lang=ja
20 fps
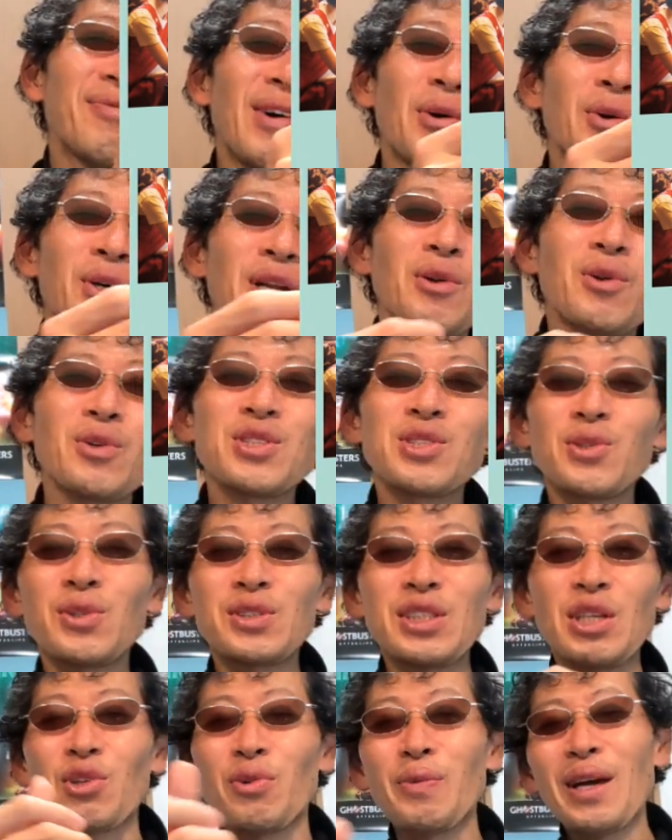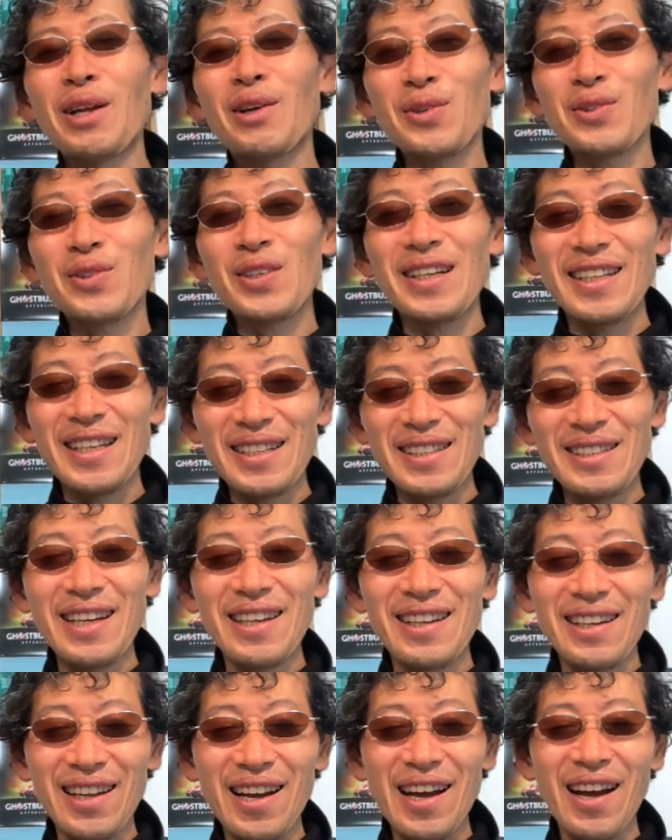まあ俺のすごいで止めることはできな
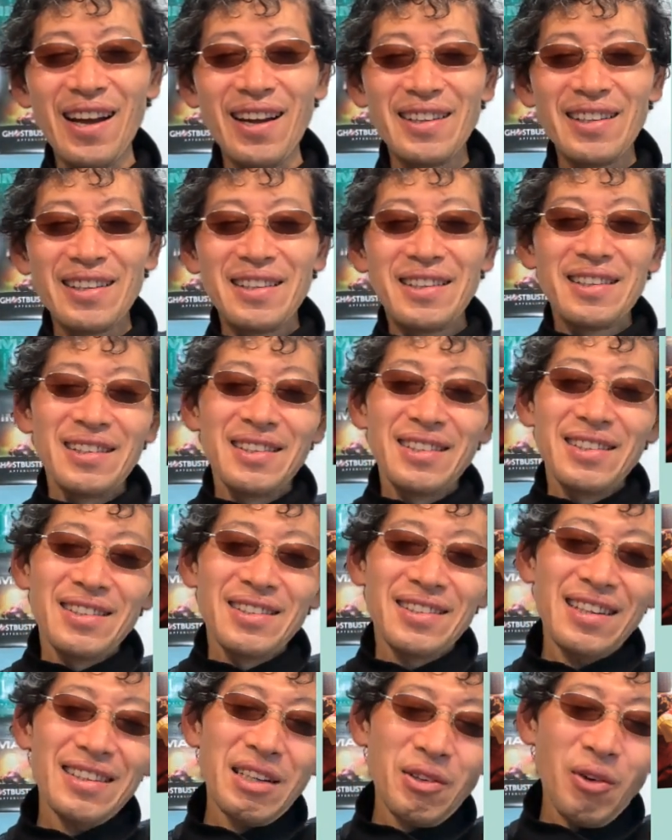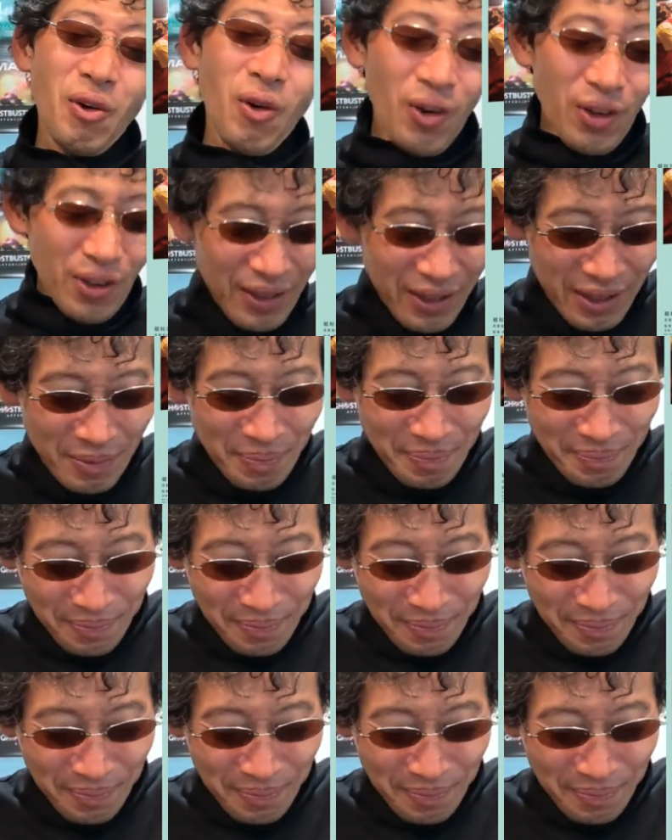いからなんかこう